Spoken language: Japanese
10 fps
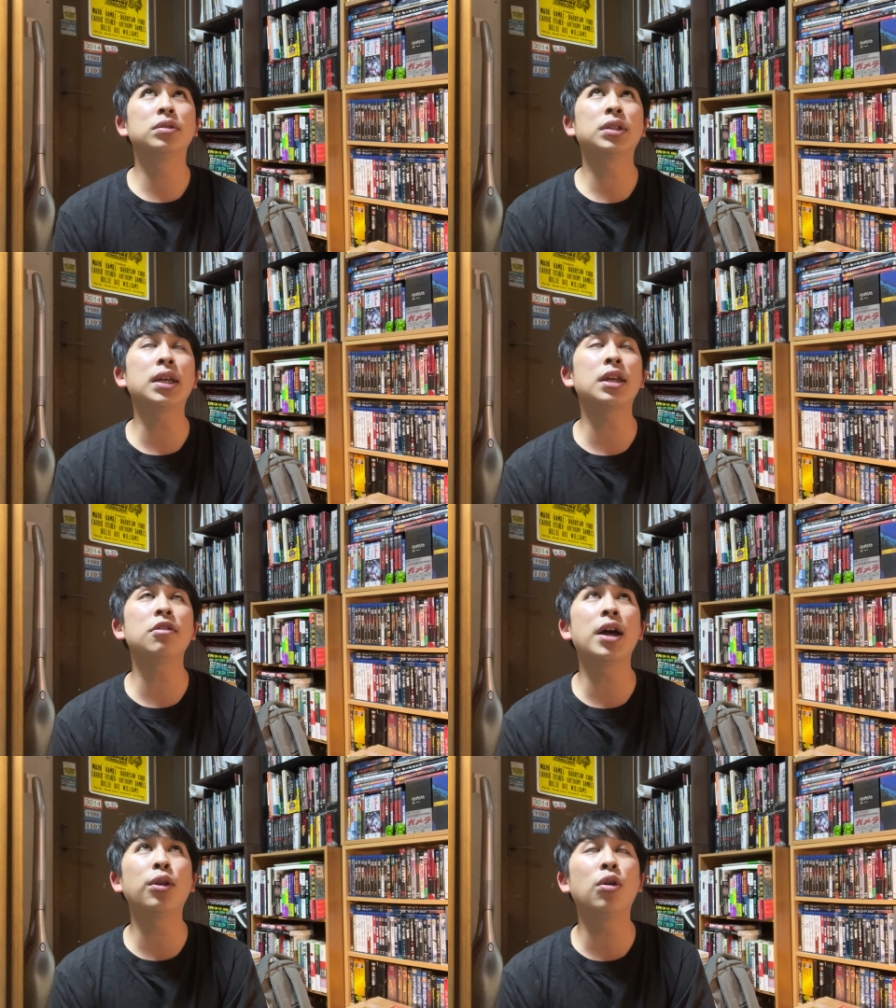最近
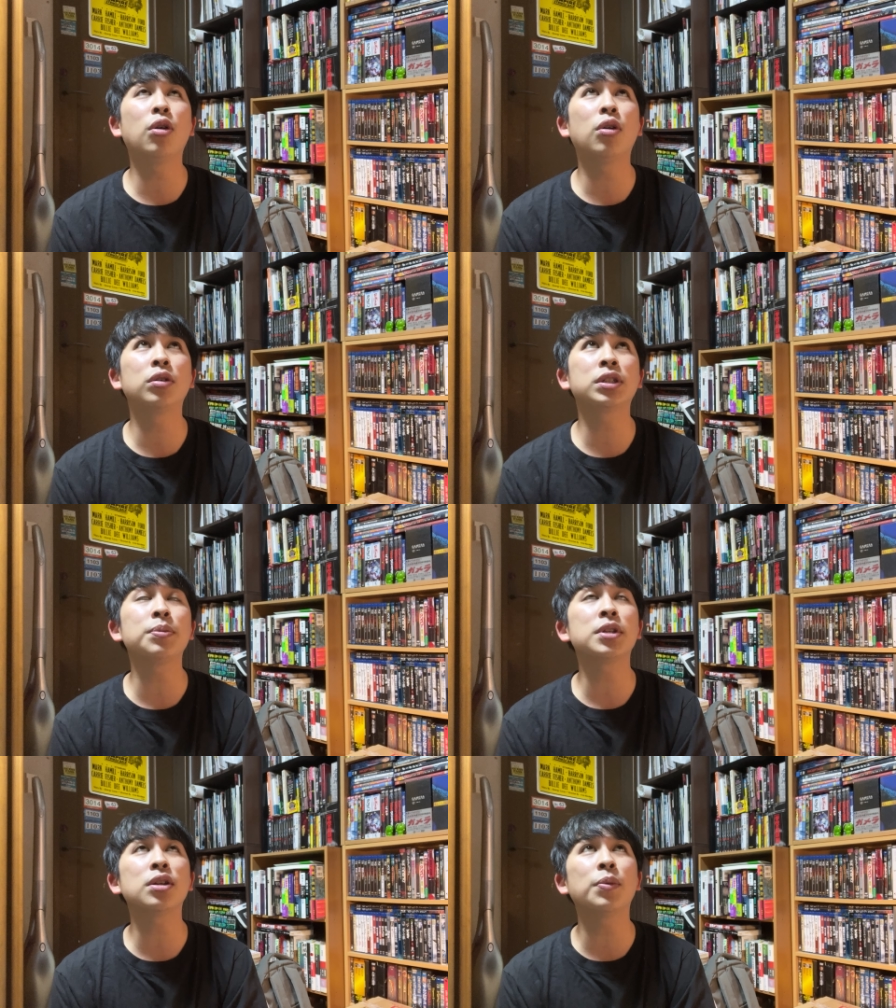はあのー、
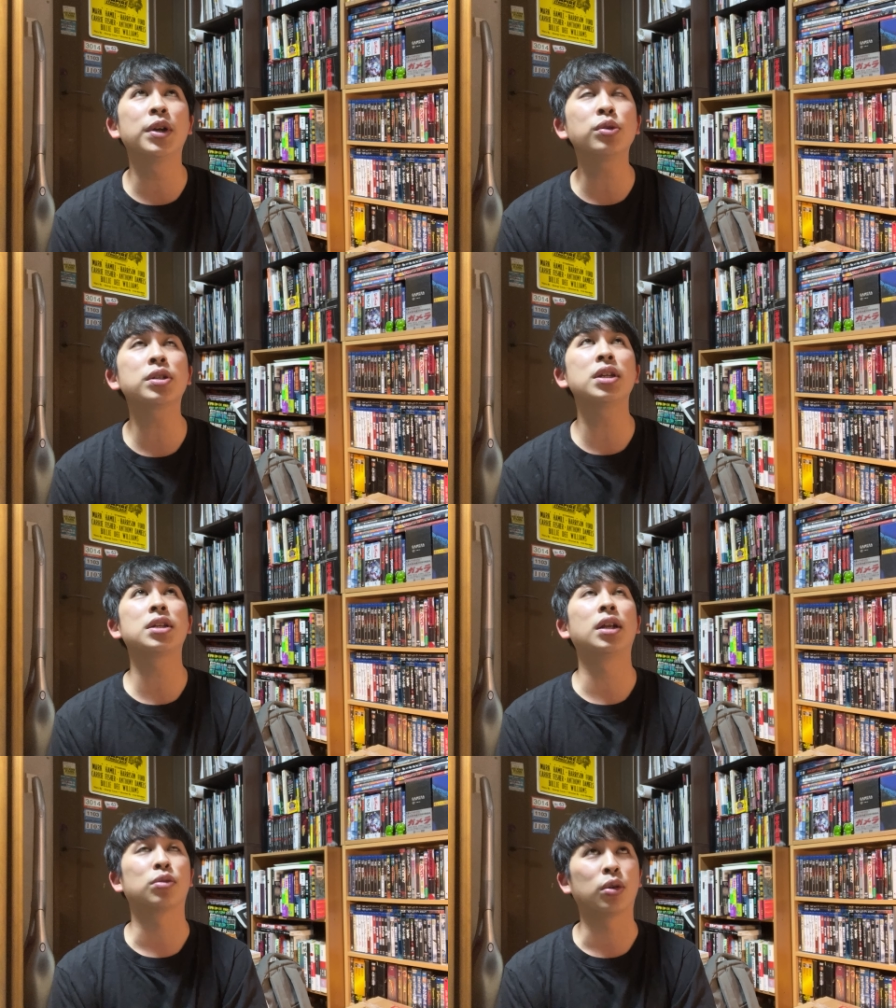久々にこの yoshiki
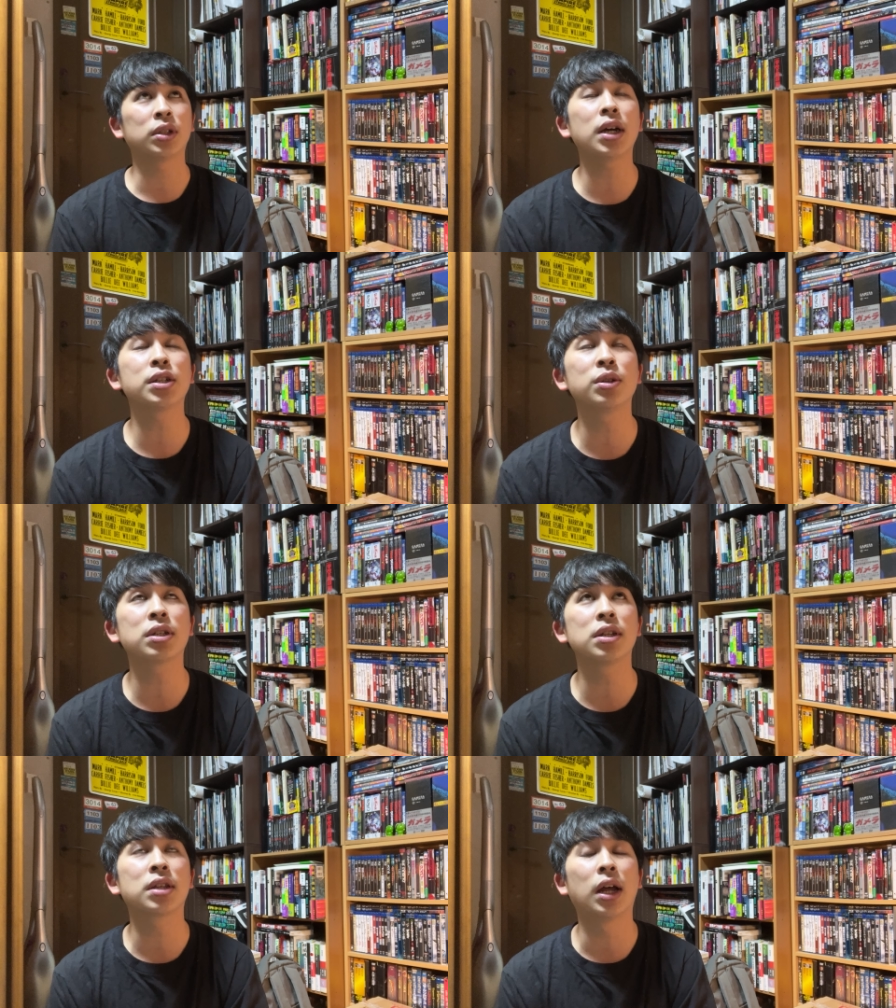さんと、高橋 y o
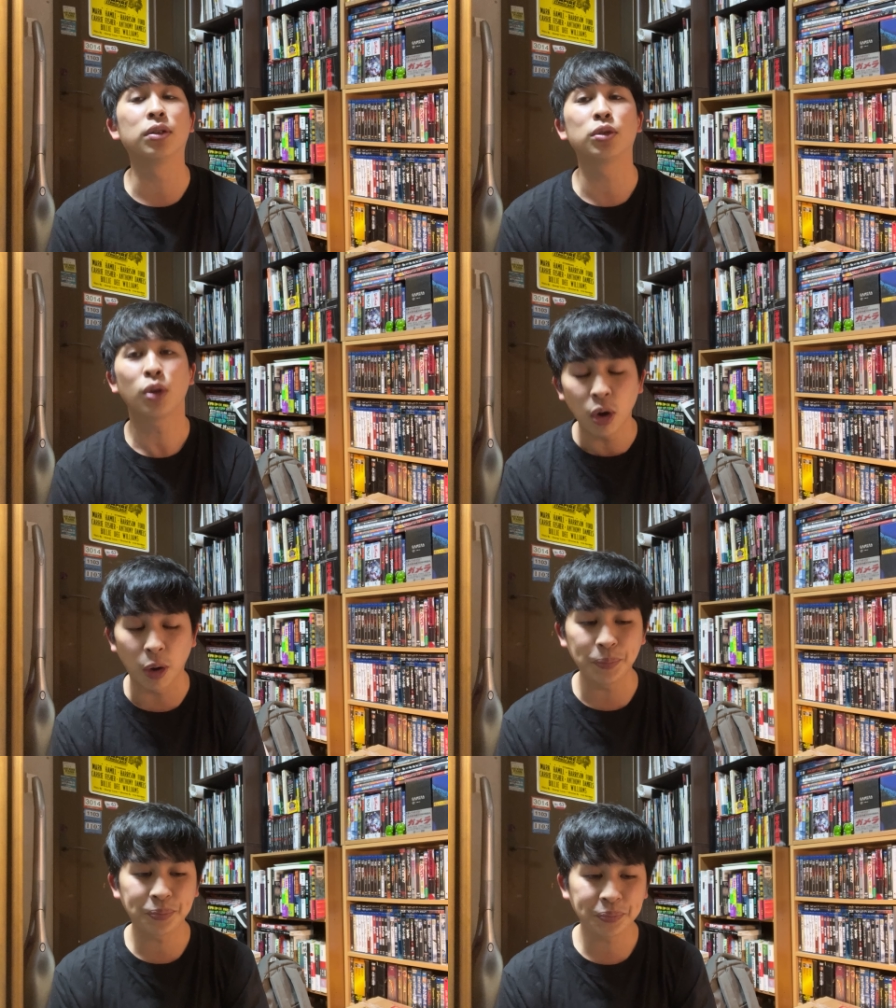s さんと、